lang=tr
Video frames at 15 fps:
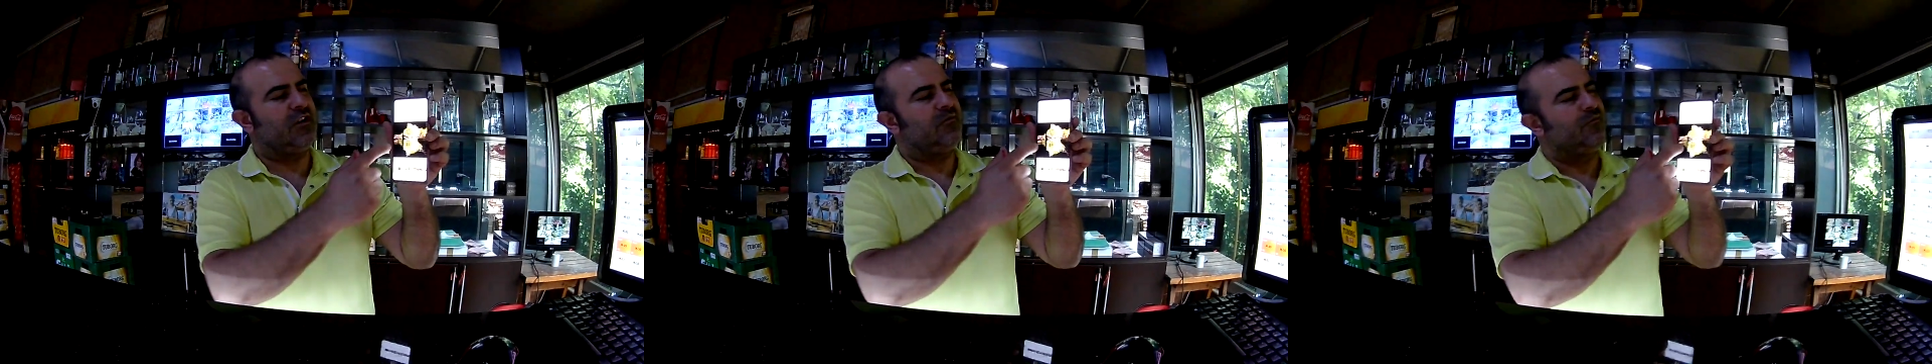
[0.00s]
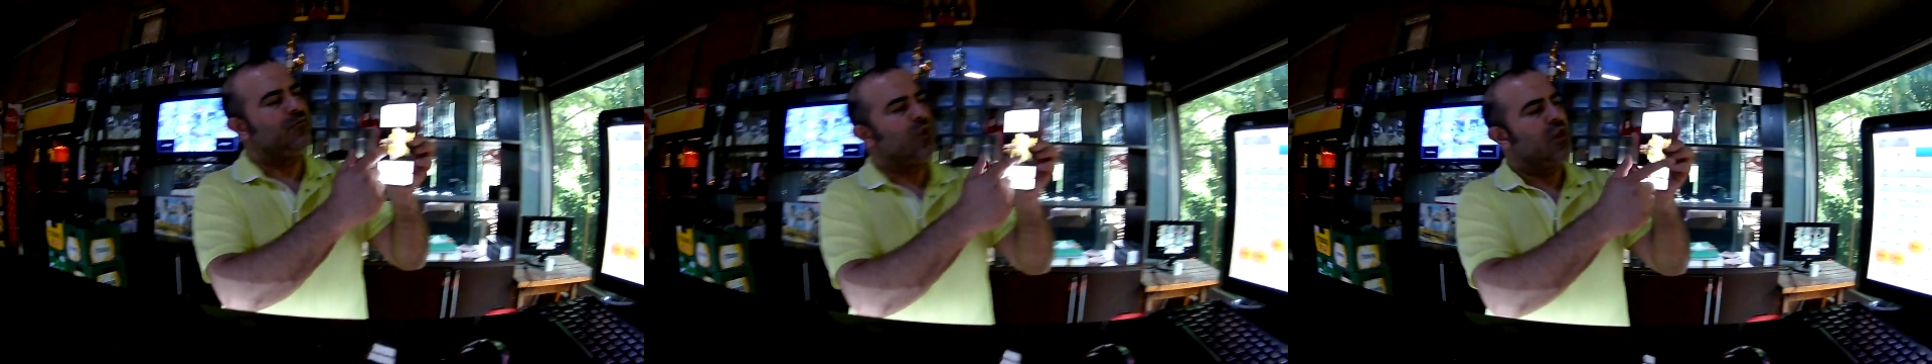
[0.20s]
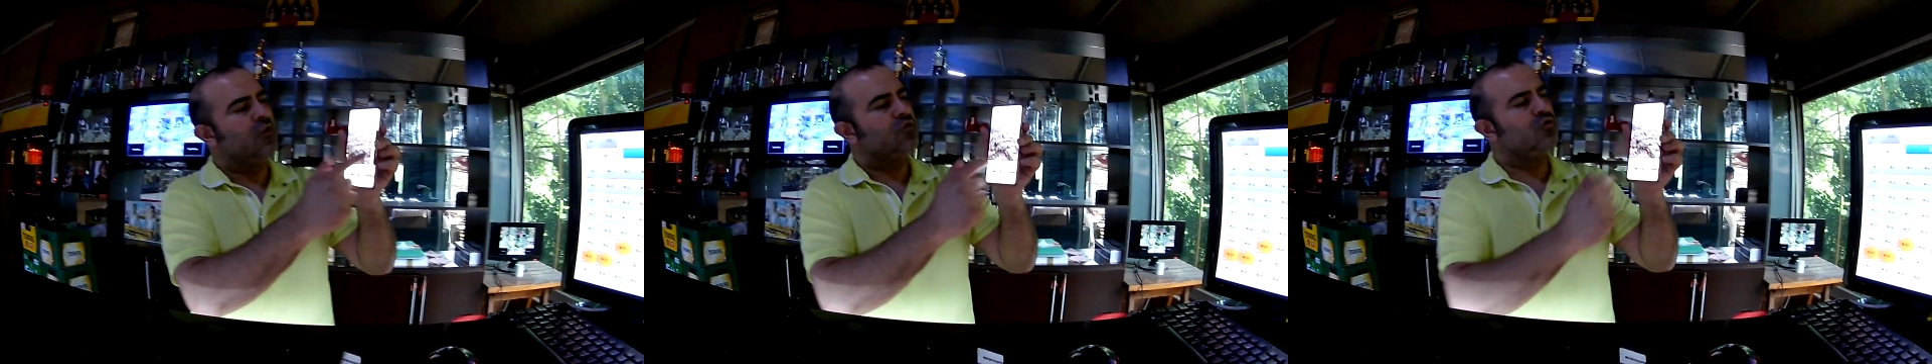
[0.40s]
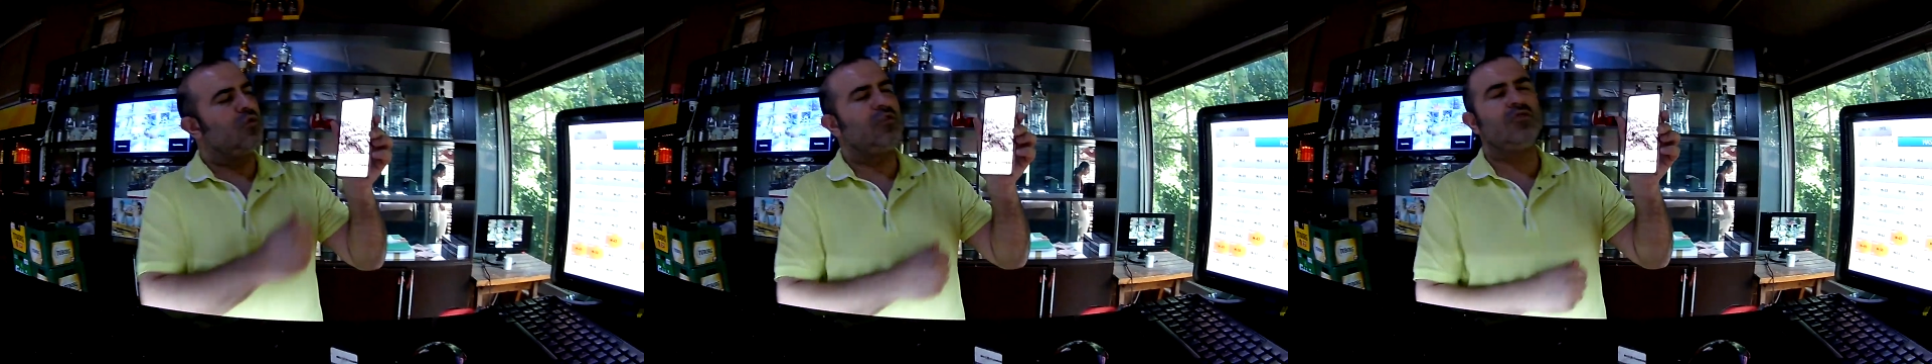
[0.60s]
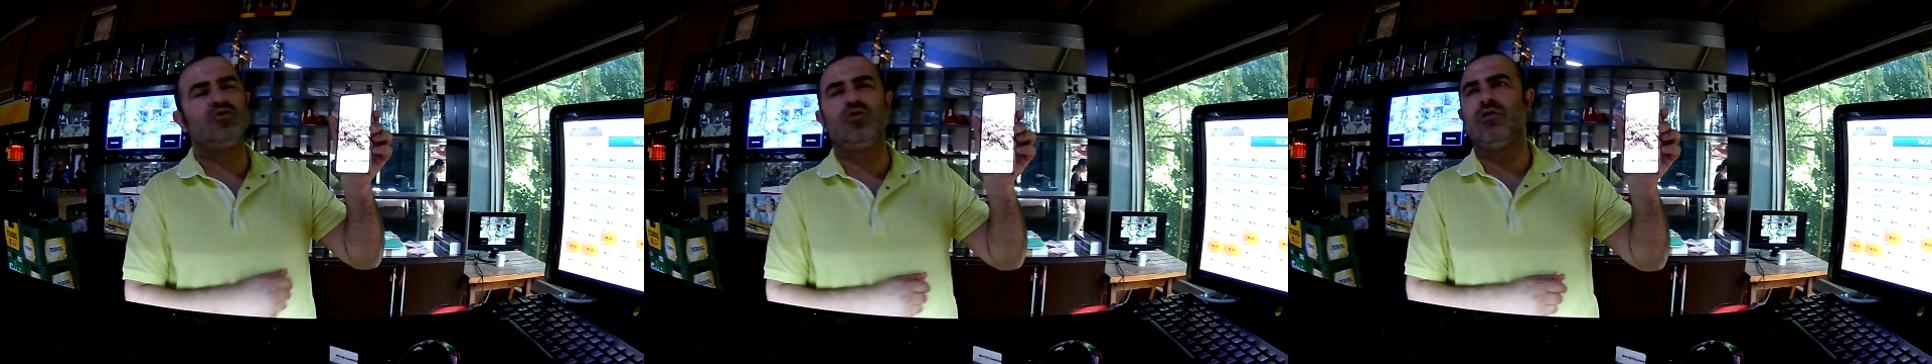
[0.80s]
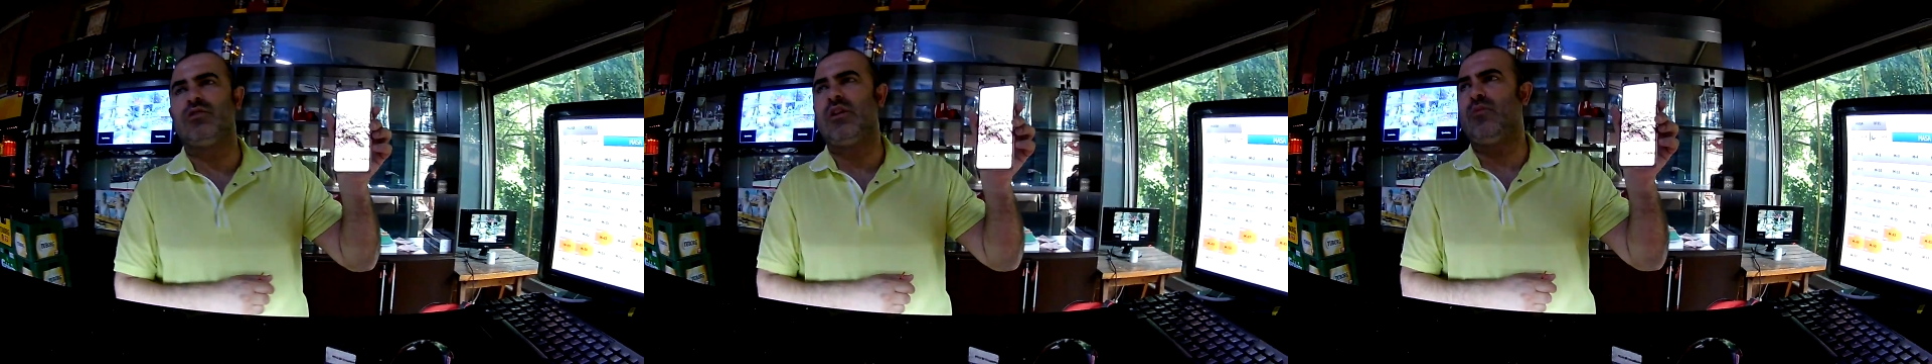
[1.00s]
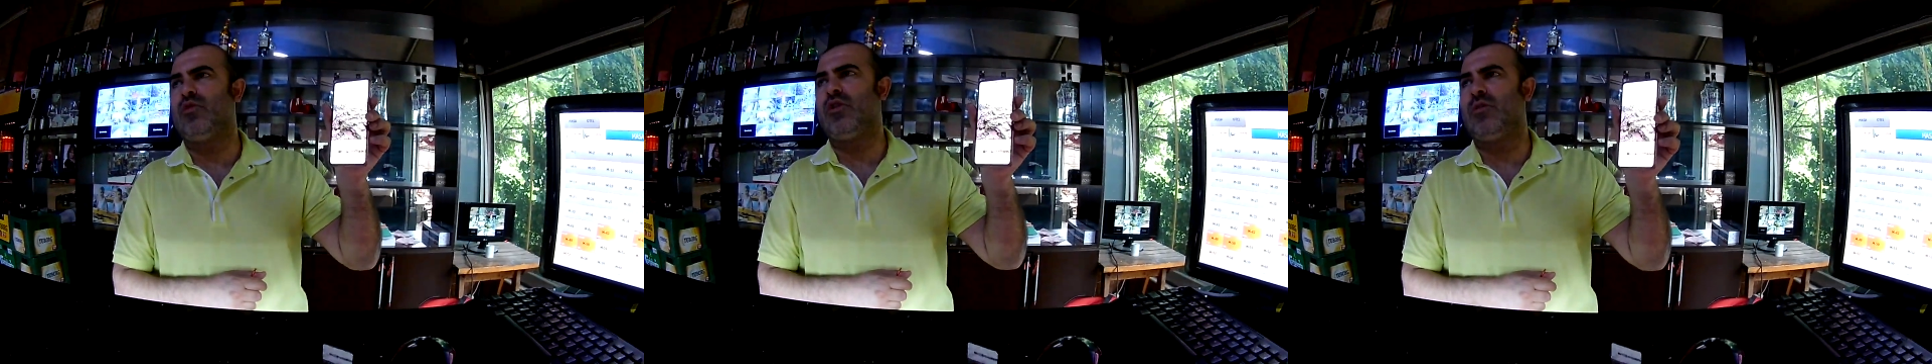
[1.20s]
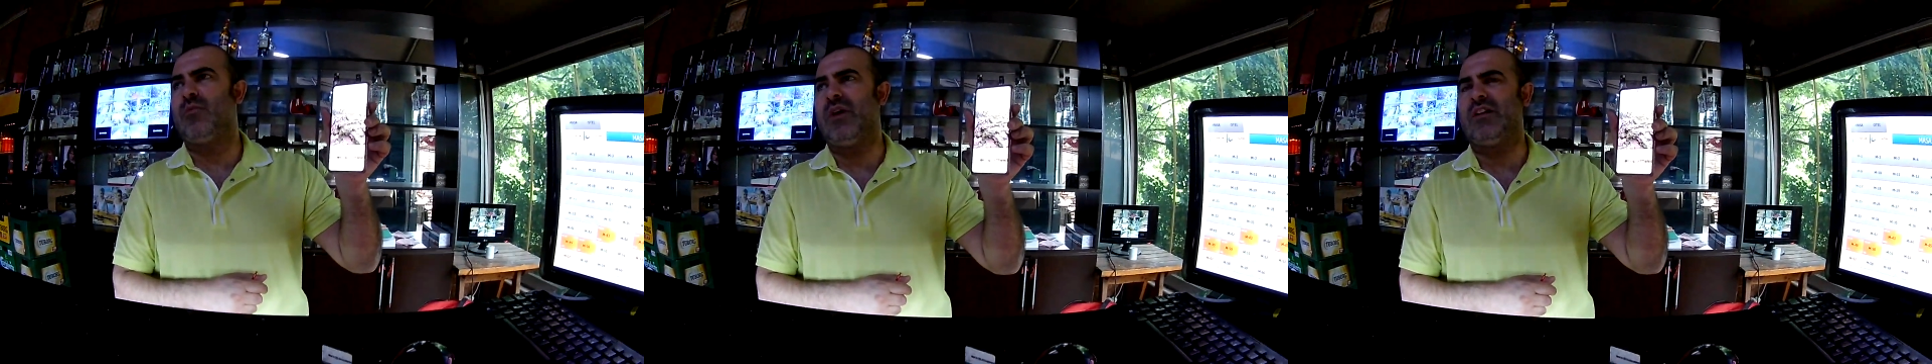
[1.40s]
Hı hı. Sonra solundan
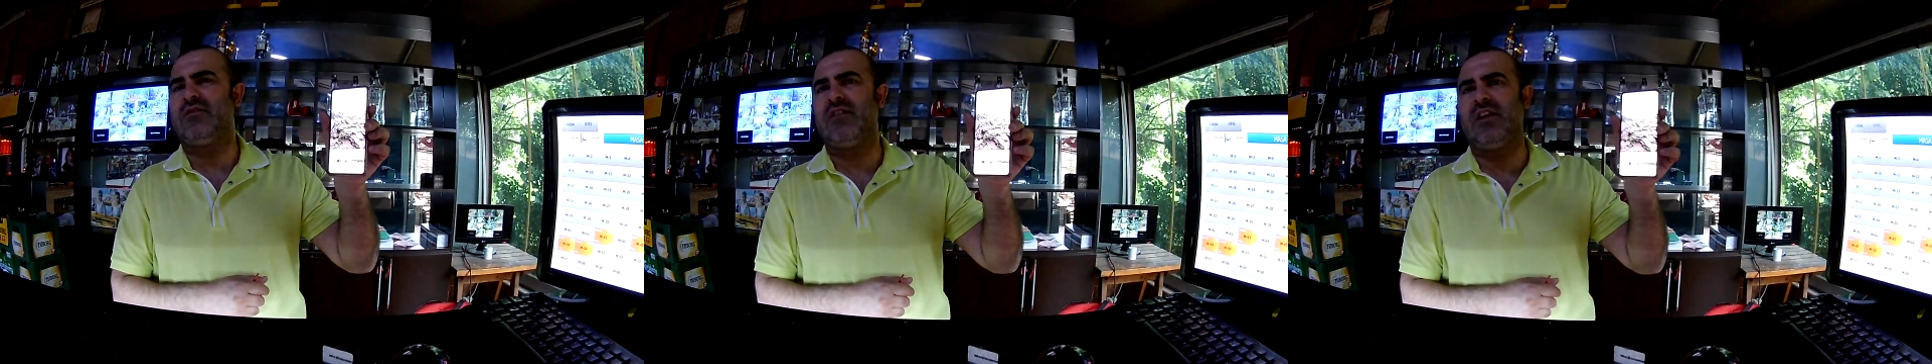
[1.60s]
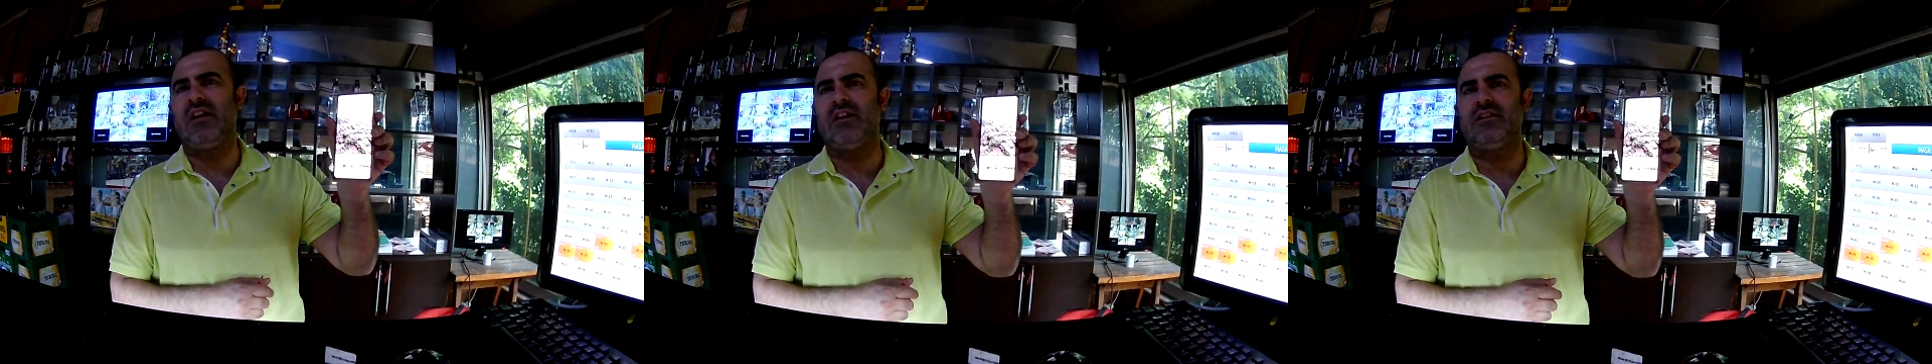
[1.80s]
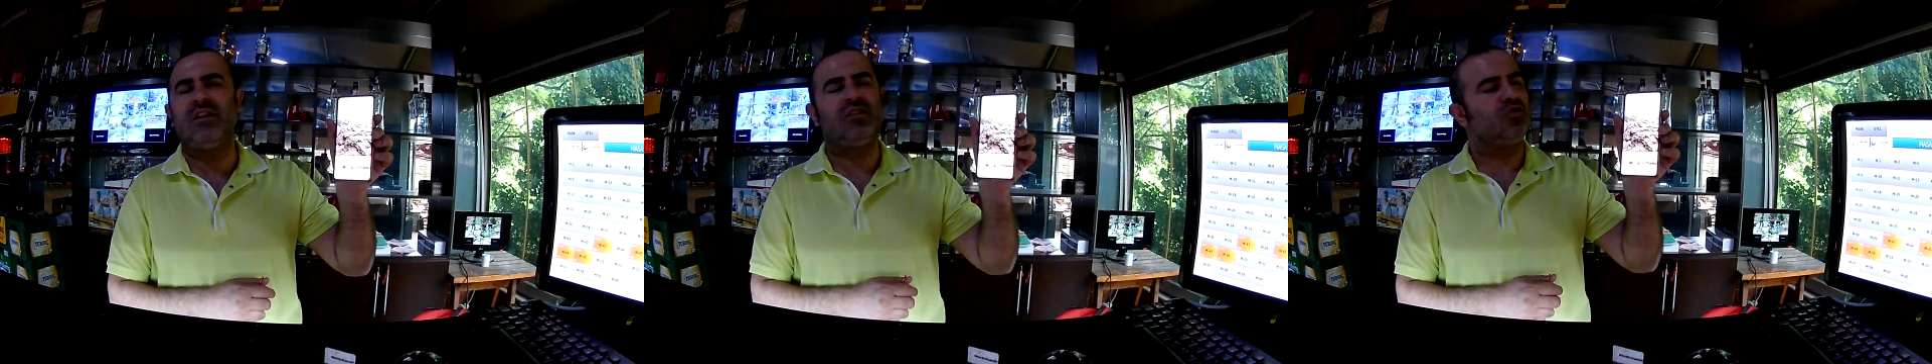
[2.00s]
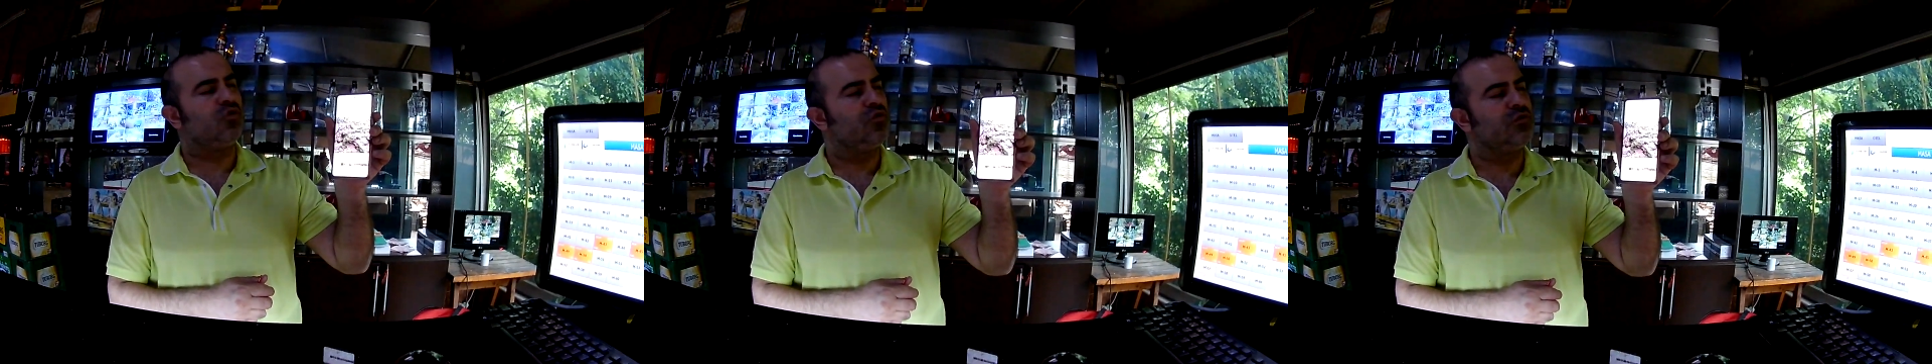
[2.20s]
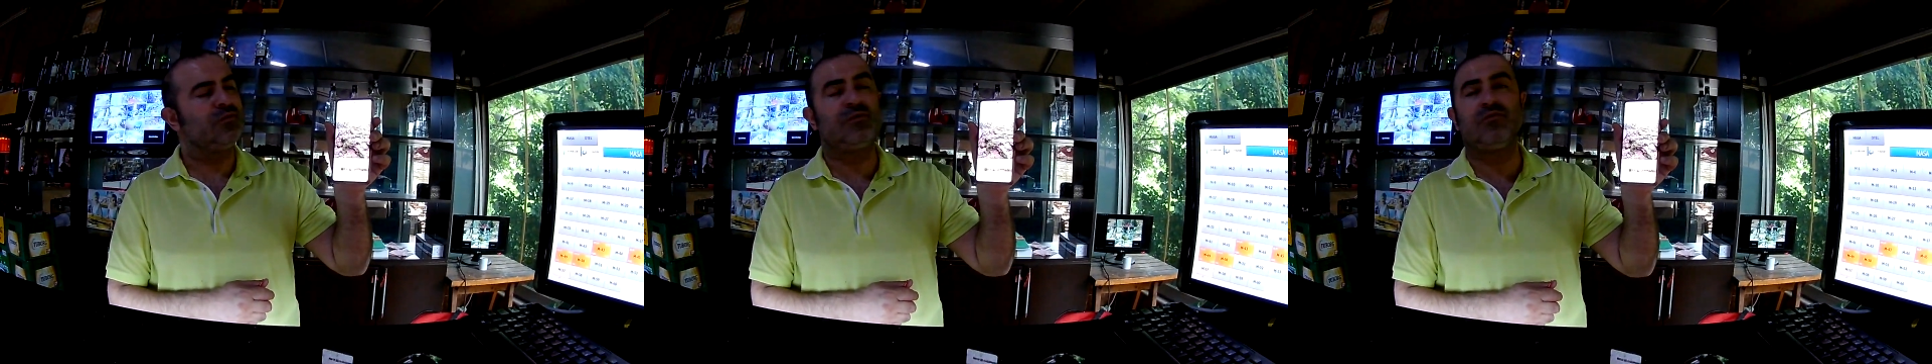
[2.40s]
böyle merdivenlerden çıkıyoruz.